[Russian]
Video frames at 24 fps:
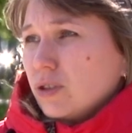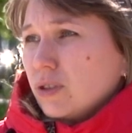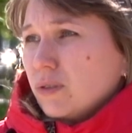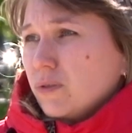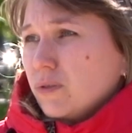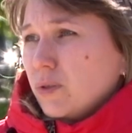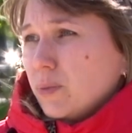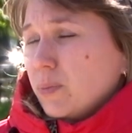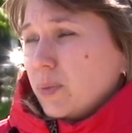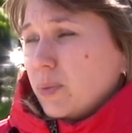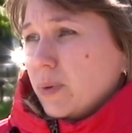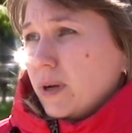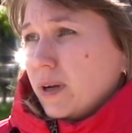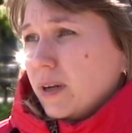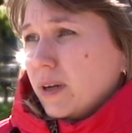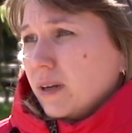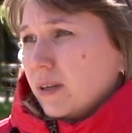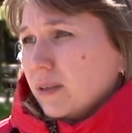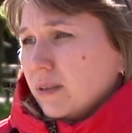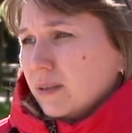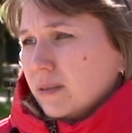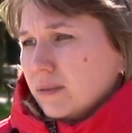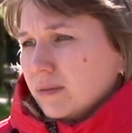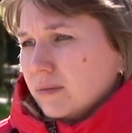его
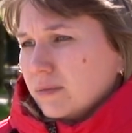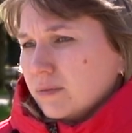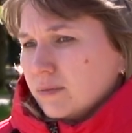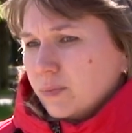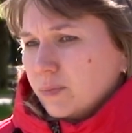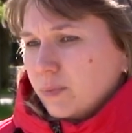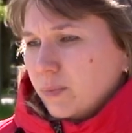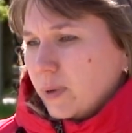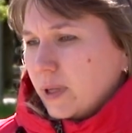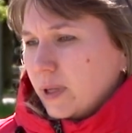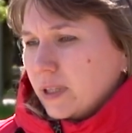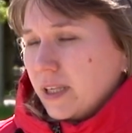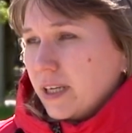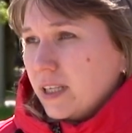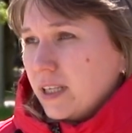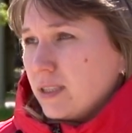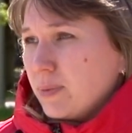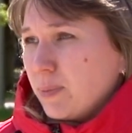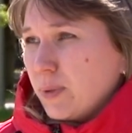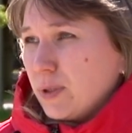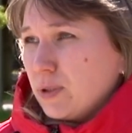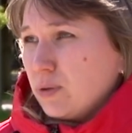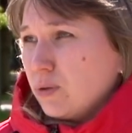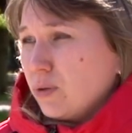по, по
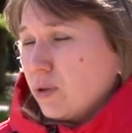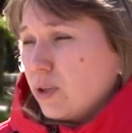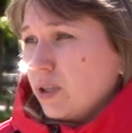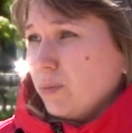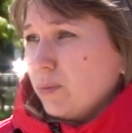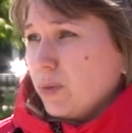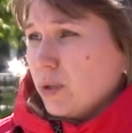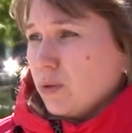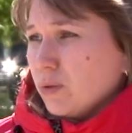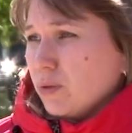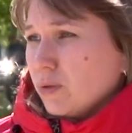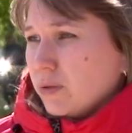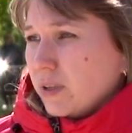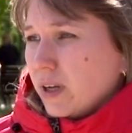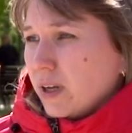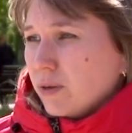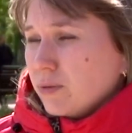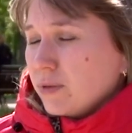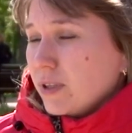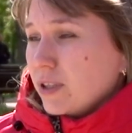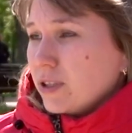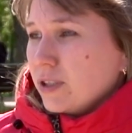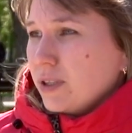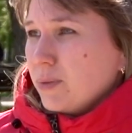30, по 40 минут, а
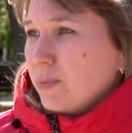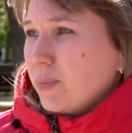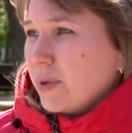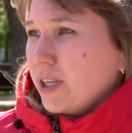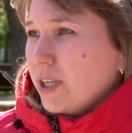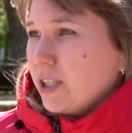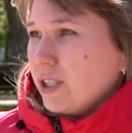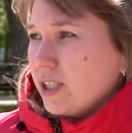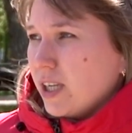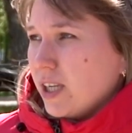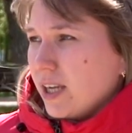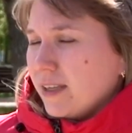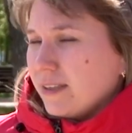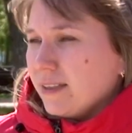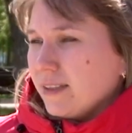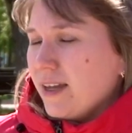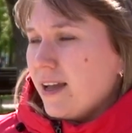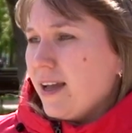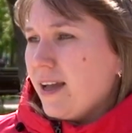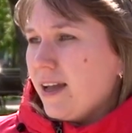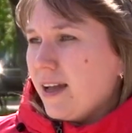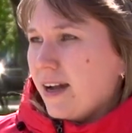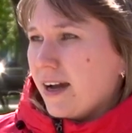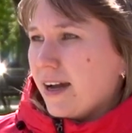он даже не приезжает.
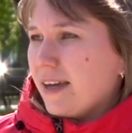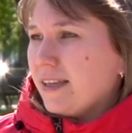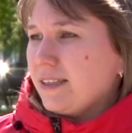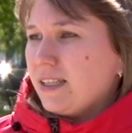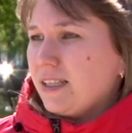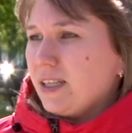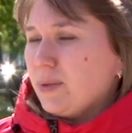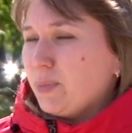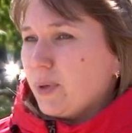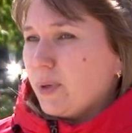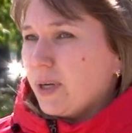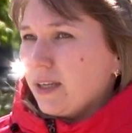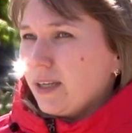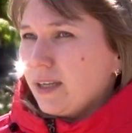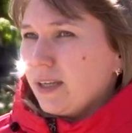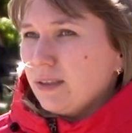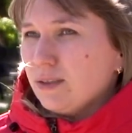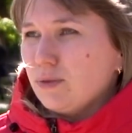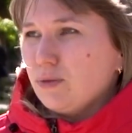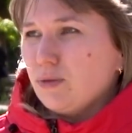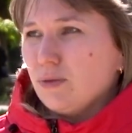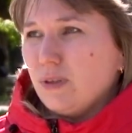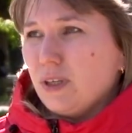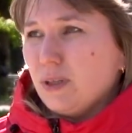А если
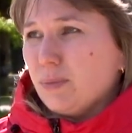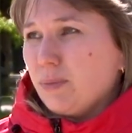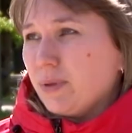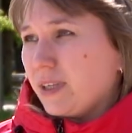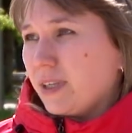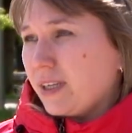приедет, то либо